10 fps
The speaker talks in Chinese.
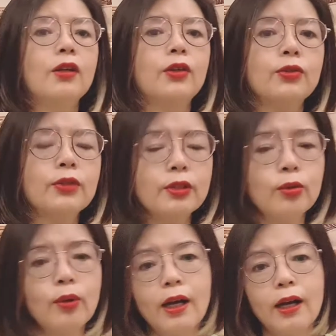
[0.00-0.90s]
说实
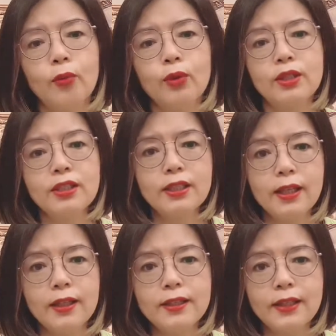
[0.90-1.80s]
话，我之
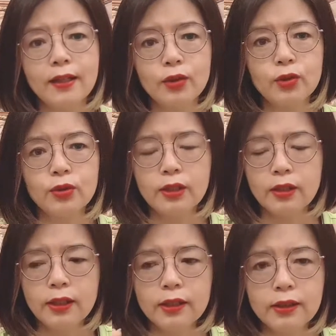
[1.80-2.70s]
前想着
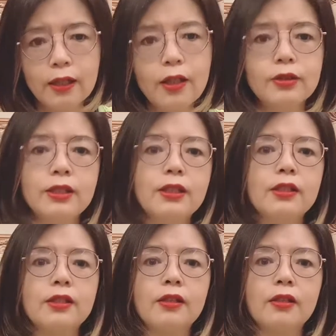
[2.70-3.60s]
说养老这
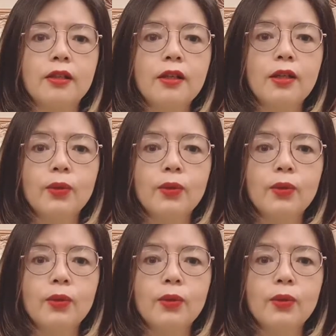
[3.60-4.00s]
件事儿，